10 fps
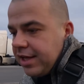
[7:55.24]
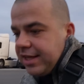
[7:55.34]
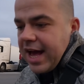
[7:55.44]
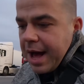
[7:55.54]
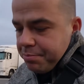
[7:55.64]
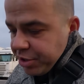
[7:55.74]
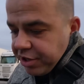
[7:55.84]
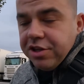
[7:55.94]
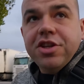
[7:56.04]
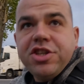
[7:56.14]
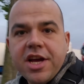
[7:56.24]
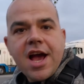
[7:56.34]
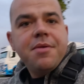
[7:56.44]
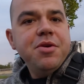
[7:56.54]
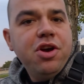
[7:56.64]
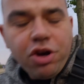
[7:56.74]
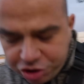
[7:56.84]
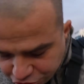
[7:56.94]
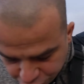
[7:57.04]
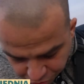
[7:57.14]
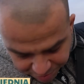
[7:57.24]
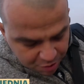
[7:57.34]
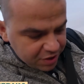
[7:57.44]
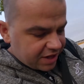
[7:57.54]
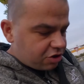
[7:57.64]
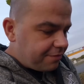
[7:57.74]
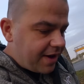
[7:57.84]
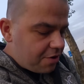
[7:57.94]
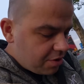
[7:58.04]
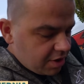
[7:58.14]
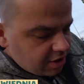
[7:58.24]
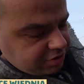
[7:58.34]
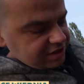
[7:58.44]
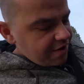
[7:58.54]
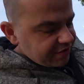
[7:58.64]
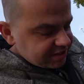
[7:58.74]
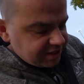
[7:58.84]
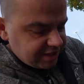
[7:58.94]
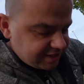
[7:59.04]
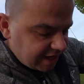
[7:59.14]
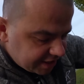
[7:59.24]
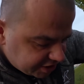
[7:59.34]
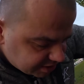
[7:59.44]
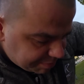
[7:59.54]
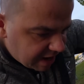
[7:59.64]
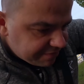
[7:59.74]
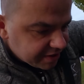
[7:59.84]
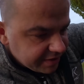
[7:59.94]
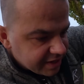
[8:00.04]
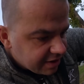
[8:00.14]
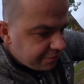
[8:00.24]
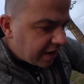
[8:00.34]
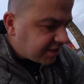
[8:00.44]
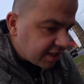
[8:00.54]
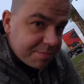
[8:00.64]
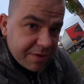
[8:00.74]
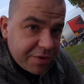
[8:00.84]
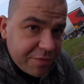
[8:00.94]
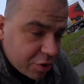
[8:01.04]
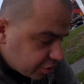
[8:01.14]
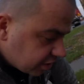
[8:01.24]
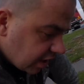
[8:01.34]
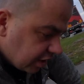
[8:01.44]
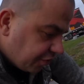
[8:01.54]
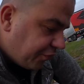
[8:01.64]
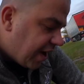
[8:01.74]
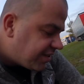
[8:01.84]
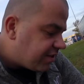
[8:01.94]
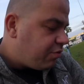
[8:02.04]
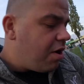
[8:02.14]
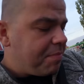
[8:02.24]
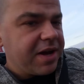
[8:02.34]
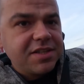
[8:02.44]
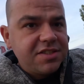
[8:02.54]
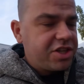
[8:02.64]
Ja pierniczę, jak mi gościu dupę uratował, to nawet sobie nie zdajecie sprawy. Facet mnie wywiózł, a czy facet, chłopak jest